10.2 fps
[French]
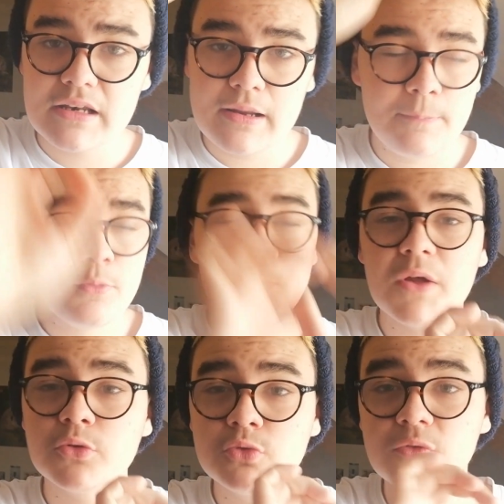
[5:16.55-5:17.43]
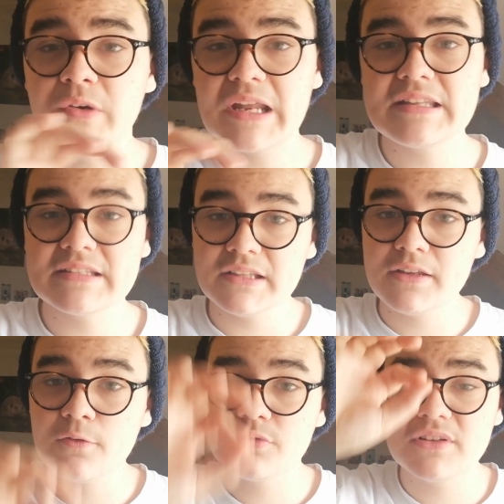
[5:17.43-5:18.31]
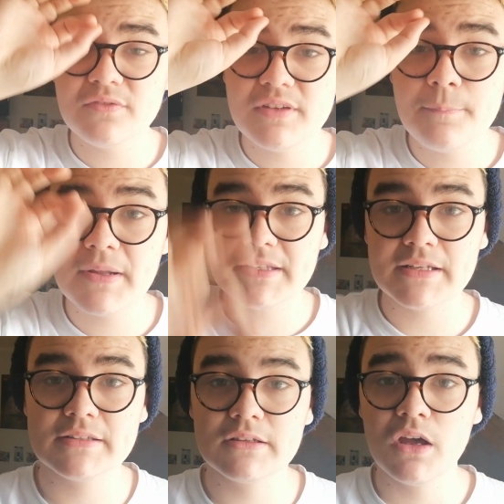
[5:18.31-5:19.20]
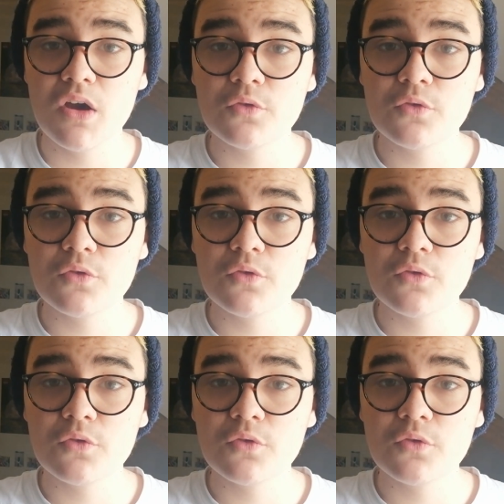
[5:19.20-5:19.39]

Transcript: la plupart de toutes vos qualités. C'est-à-dire vous n'aviez pas de qualité.